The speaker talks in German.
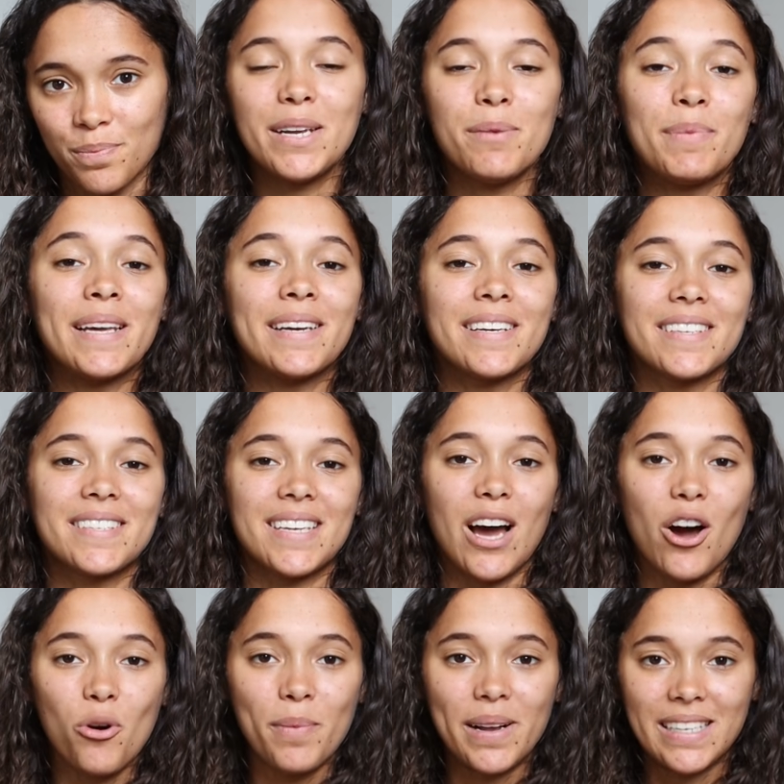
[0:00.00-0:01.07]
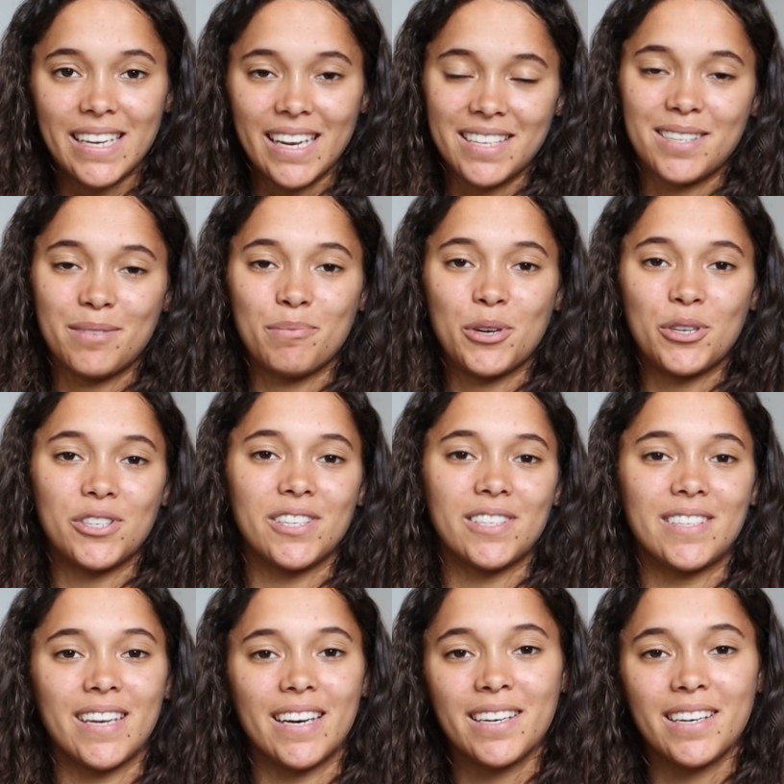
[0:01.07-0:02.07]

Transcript: Wenn ihr Blinkist auch mal testen möchtet,